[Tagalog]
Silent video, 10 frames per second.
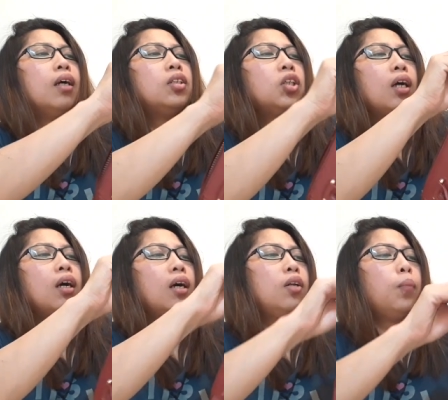At
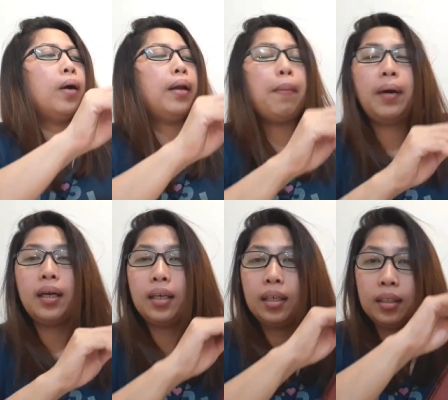saka ano pa,
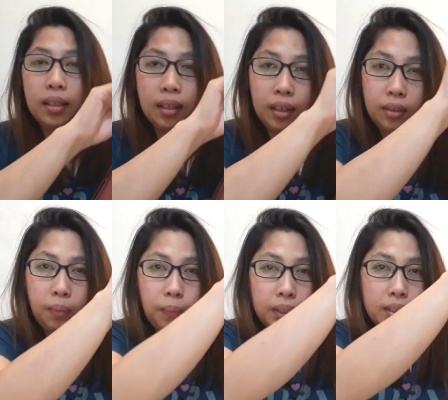napakaganda ng
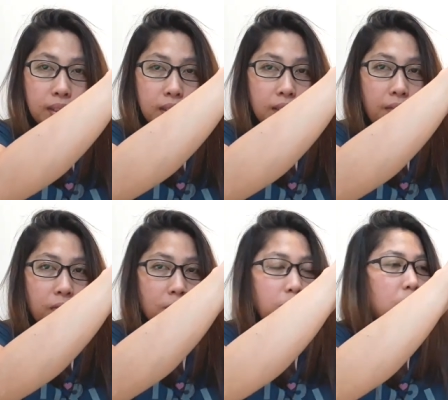ano, pag i
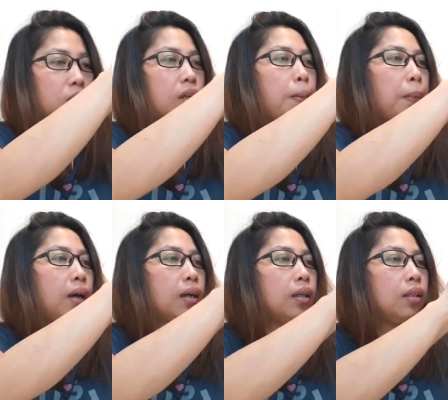zephyr mo siya,
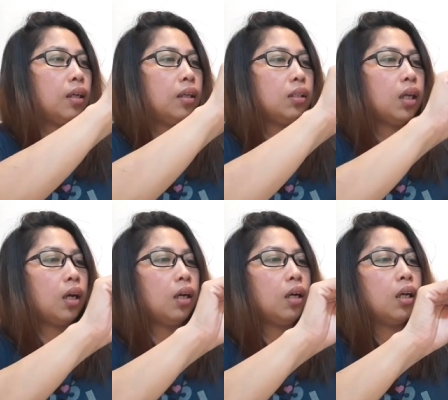napakaganda na niya.